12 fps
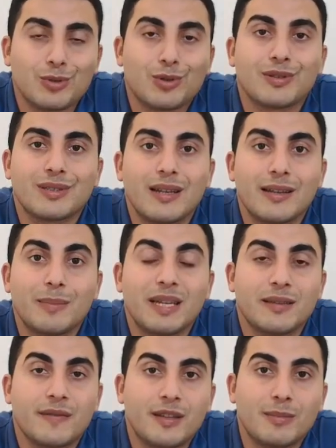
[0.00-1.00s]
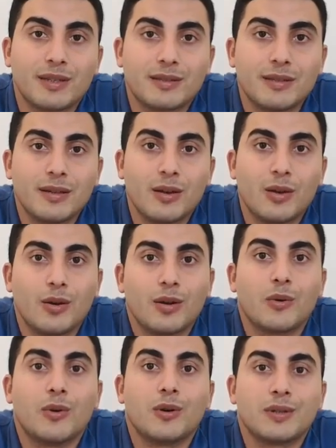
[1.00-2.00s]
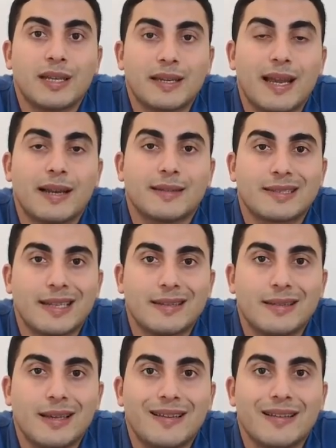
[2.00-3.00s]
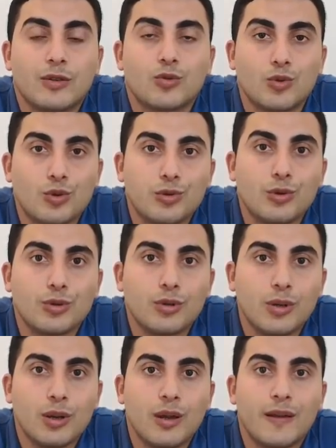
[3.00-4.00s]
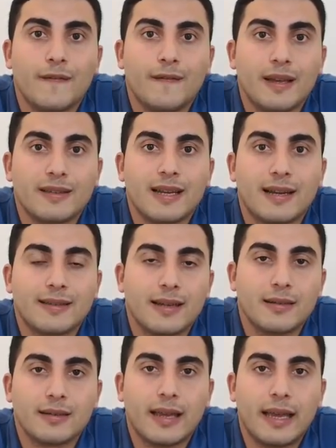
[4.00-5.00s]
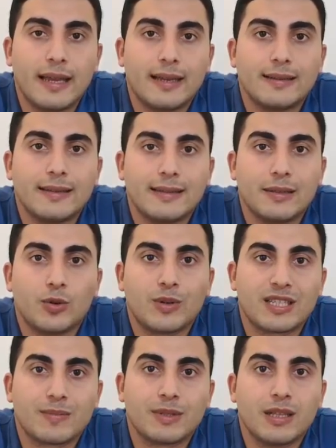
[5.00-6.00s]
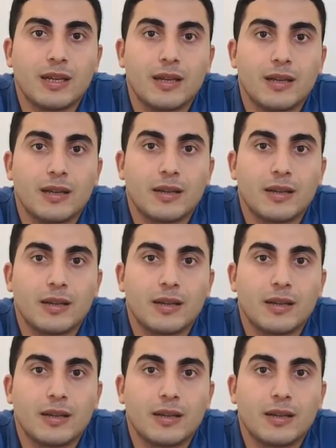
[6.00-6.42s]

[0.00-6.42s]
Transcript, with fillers: Sosyal medya firması orada gerçekten de güçlüydü ve zaten e, dizinin o kısmında